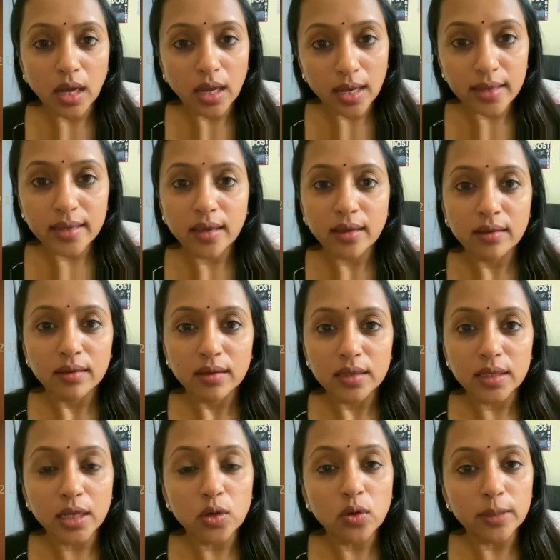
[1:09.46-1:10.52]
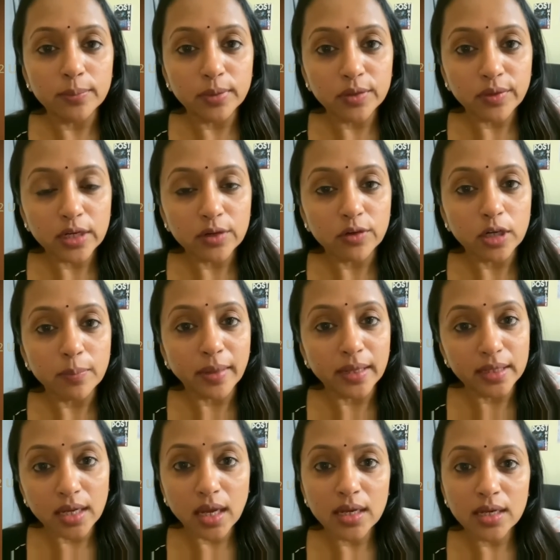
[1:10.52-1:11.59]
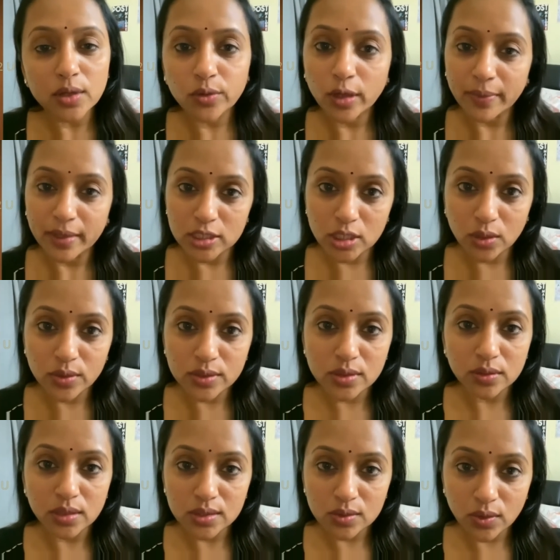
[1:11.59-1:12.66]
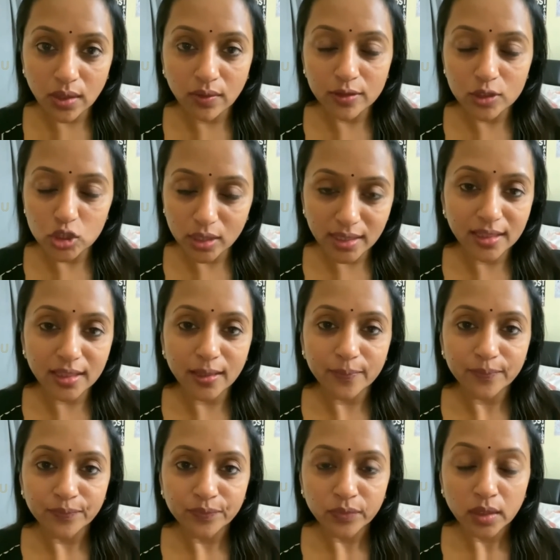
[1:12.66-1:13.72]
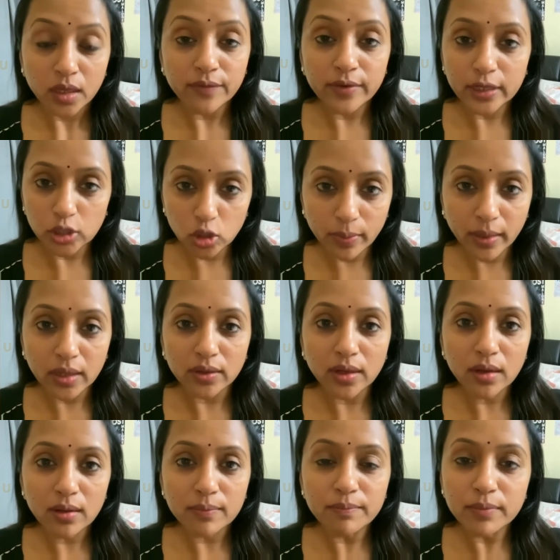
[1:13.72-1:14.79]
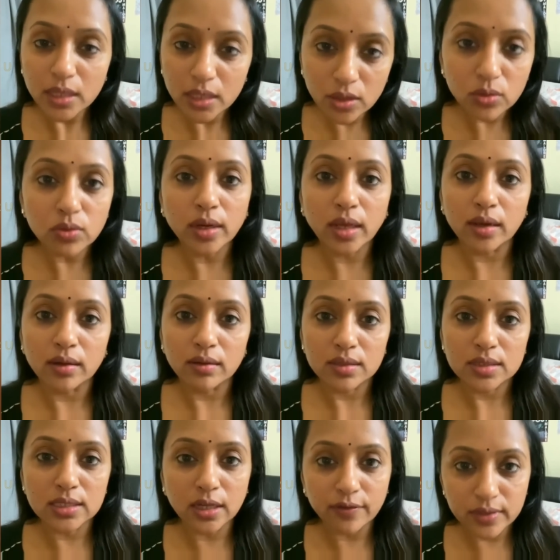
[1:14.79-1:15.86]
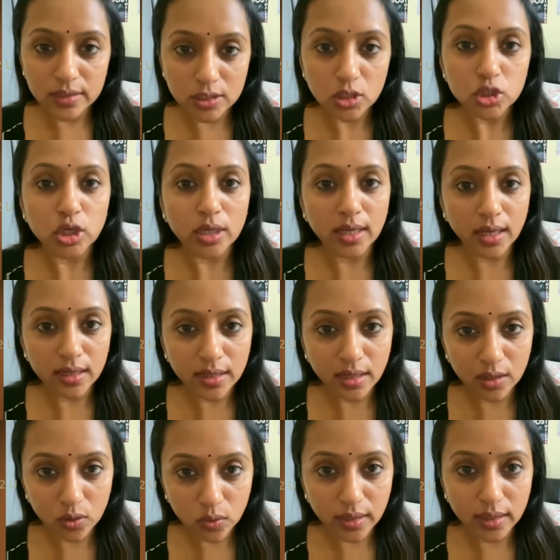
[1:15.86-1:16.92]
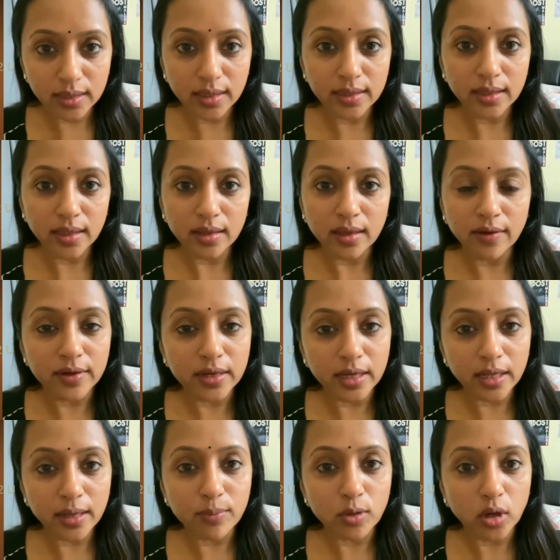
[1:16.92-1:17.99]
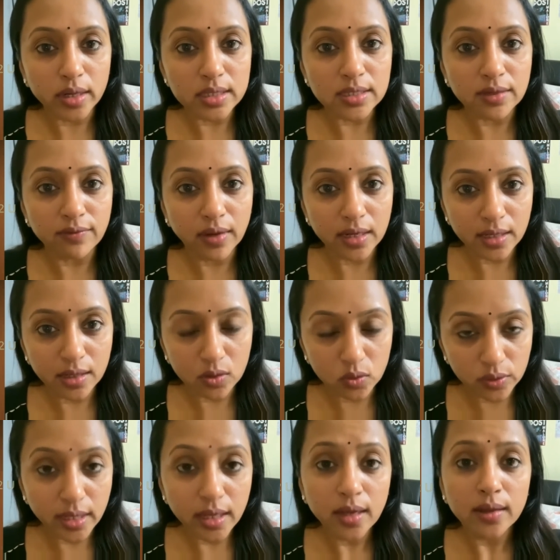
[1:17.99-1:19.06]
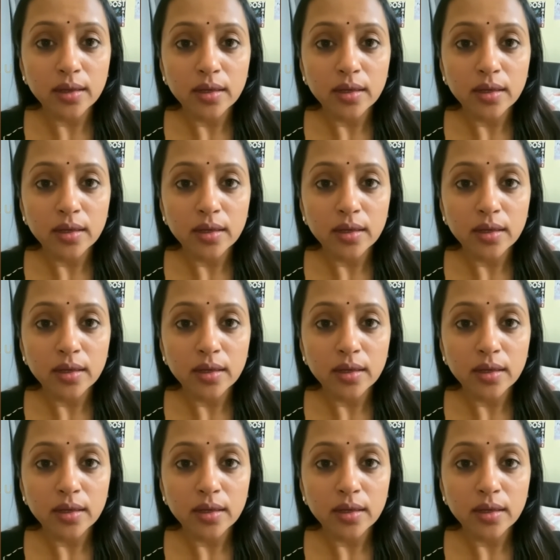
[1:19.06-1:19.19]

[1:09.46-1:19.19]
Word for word: అలాగే ఎన్నో అద్భుతమైనటువంటి పథకాలను కూడా ప్రజల కోసం తీసుకురావడం జరిగింది వీటితో పాటుగా మీరు కూడా సర్వీస్ చేయాలి అనుకున్నట్టయితే ఎవరికైనా ప్రోడక్ట్స్ ఇవ్వాలి అనుకుంటే